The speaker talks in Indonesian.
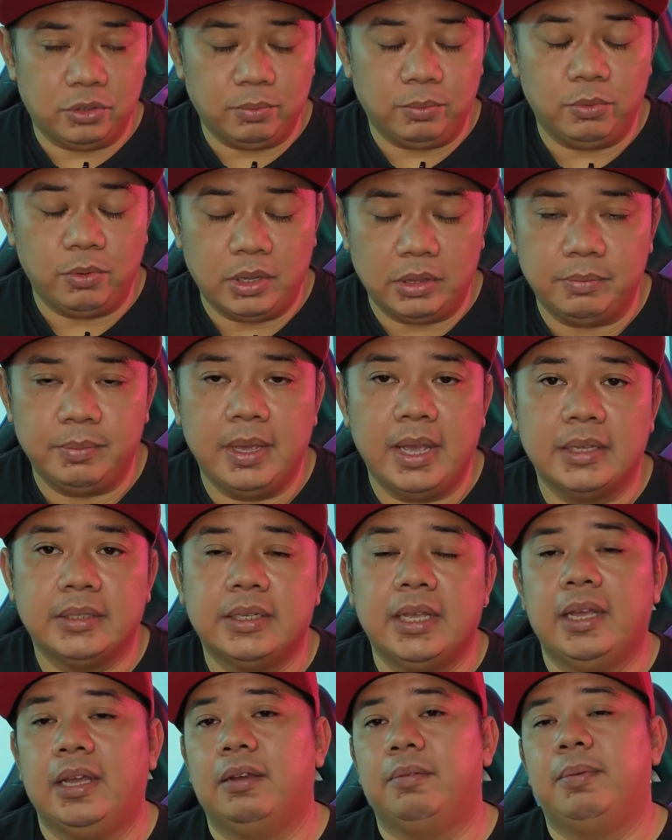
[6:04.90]
cukup luar
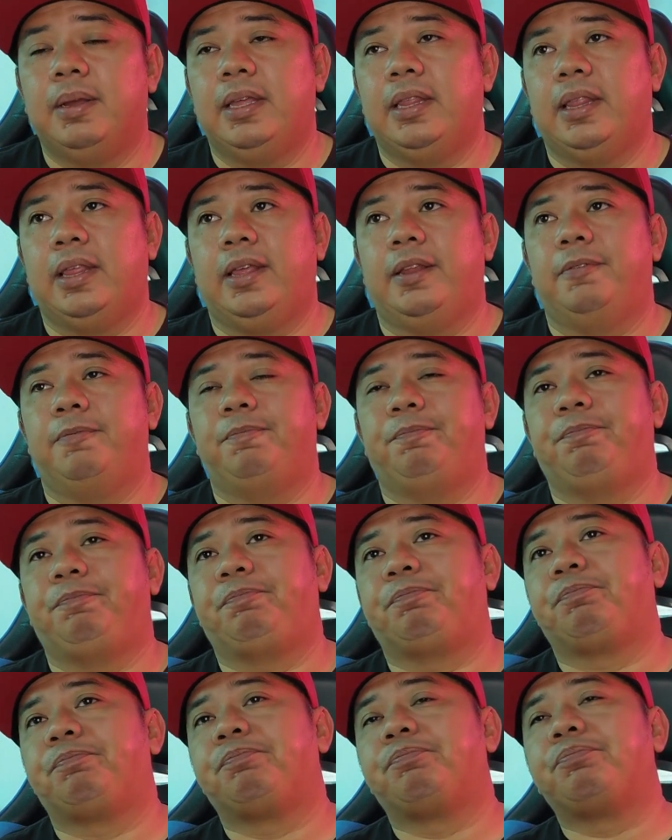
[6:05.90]
biasa kemarin
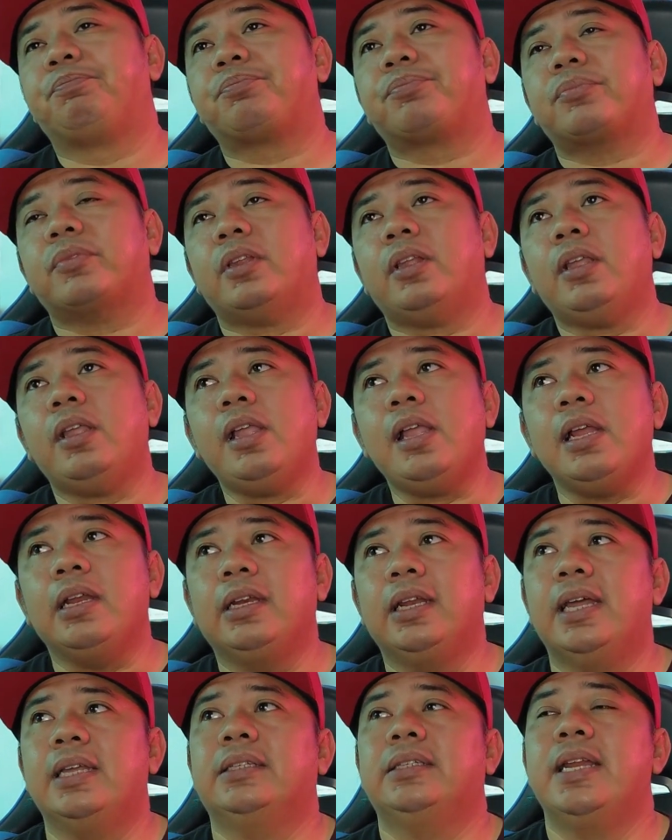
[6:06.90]

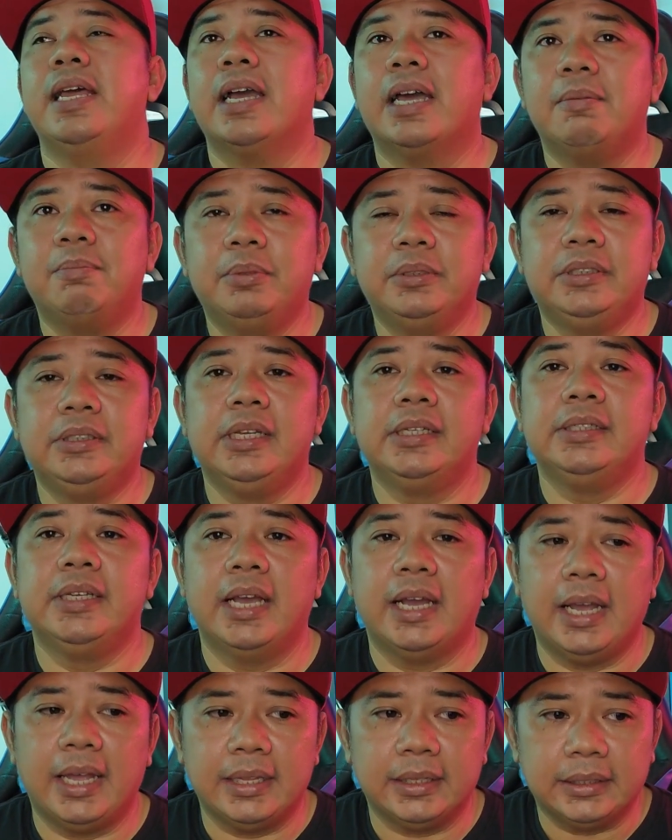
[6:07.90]
Nah, sedangkan Persija
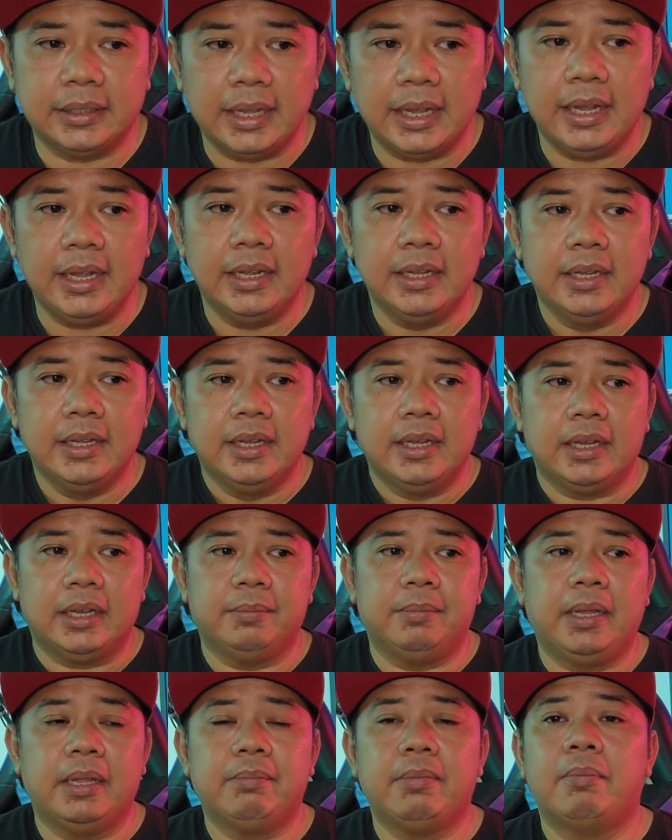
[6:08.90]
Jakarta
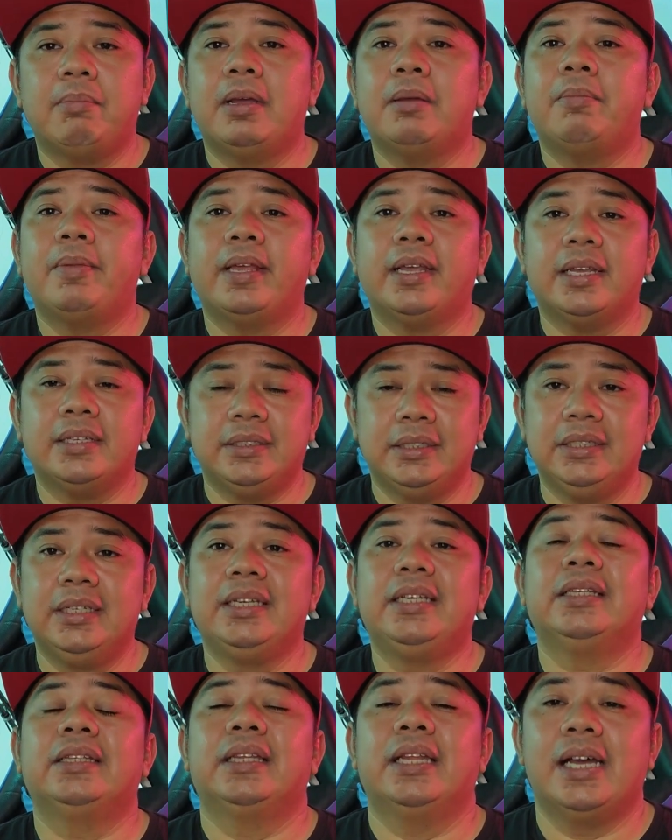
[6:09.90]
kemarin memang mereka
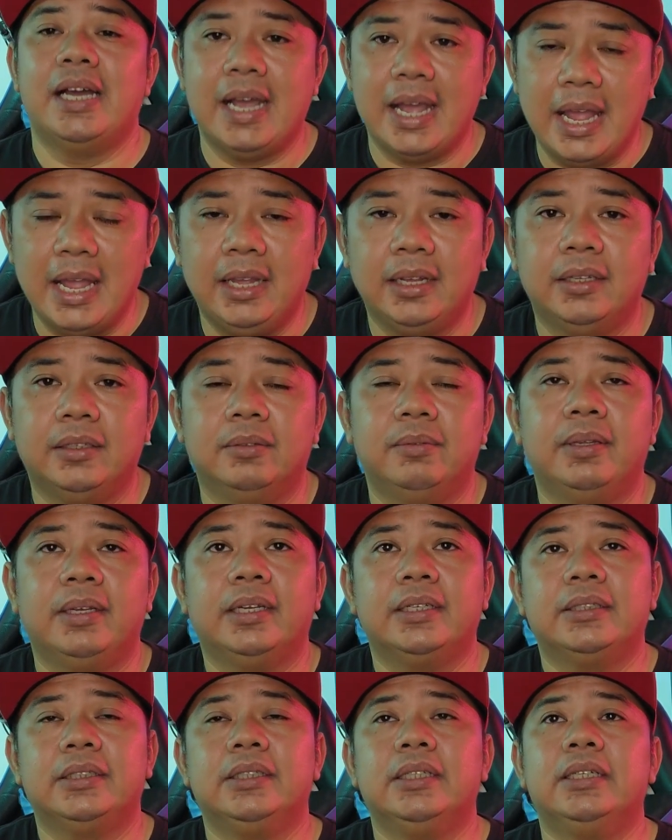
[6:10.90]
sedikit lengah gitu,
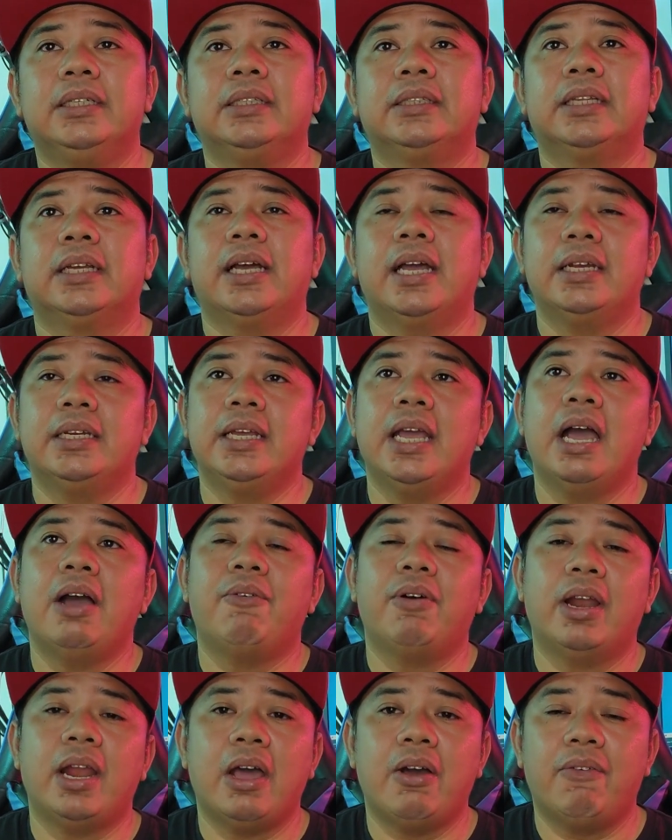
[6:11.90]
mereka sedikit lengah di
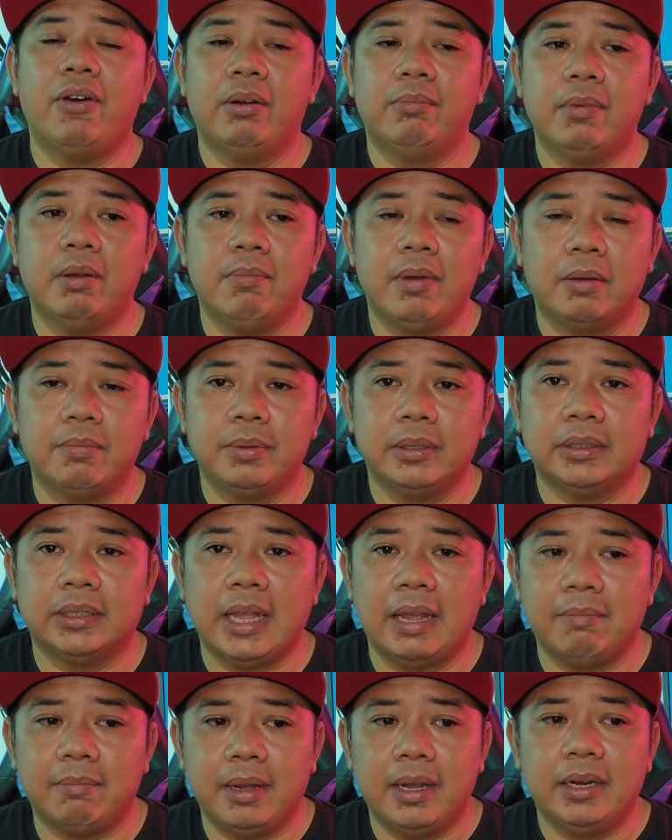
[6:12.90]
awal-awal babak
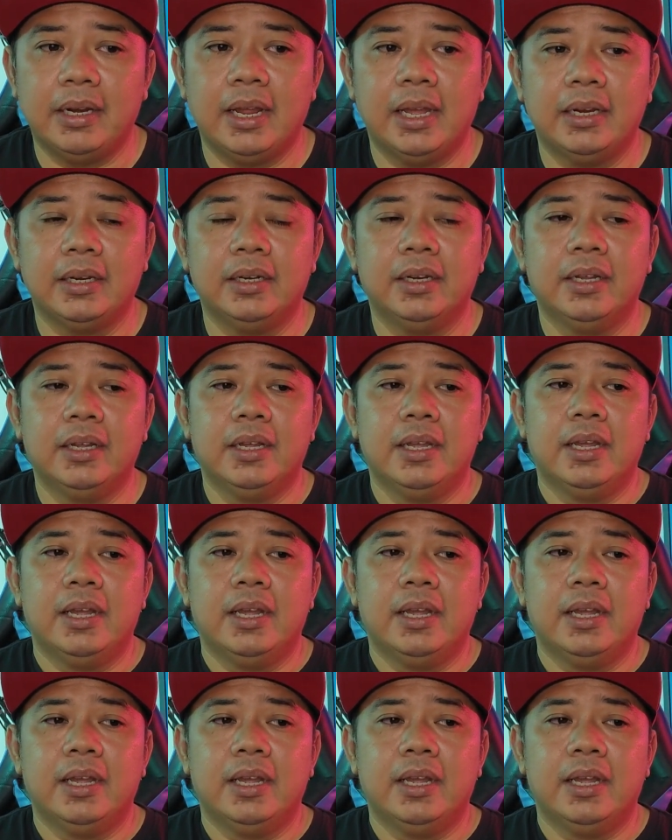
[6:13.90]
pertama dan